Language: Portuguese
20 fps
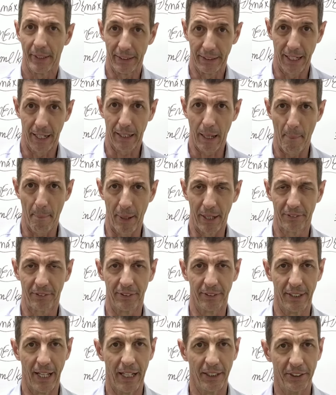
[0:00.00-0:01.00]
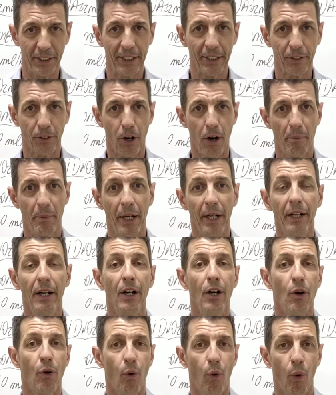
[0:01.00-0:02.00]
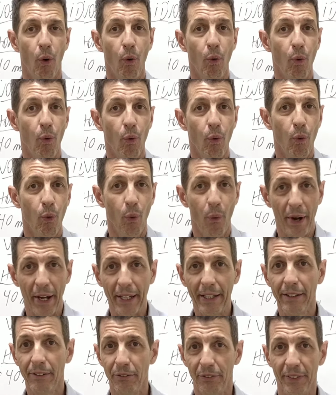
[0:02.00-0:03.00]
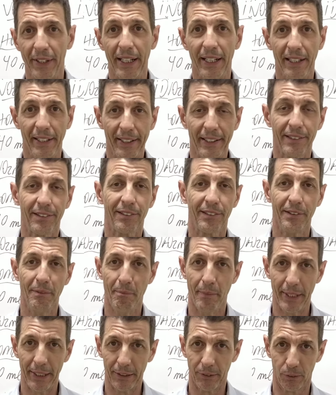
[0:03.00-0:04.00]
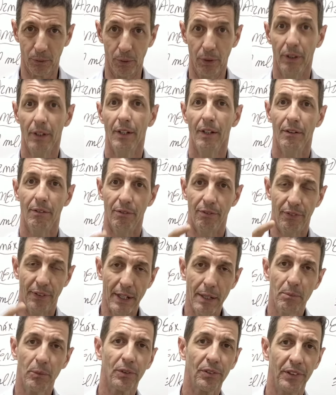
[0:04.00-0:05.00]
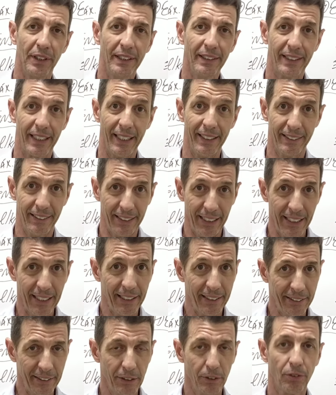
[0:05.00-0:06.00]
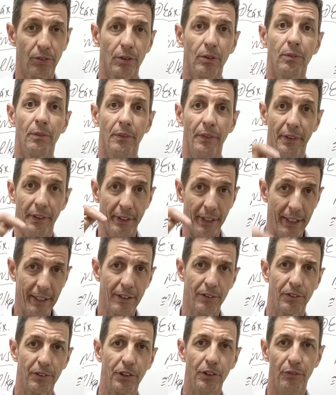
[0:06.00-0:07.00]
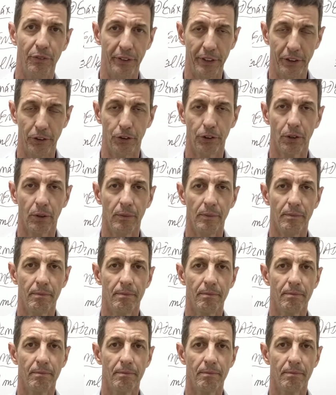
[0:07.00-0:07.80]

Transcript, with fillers: e da capacidade aeróbia com o envelhecimento? Vamos entender isso neste vídeo.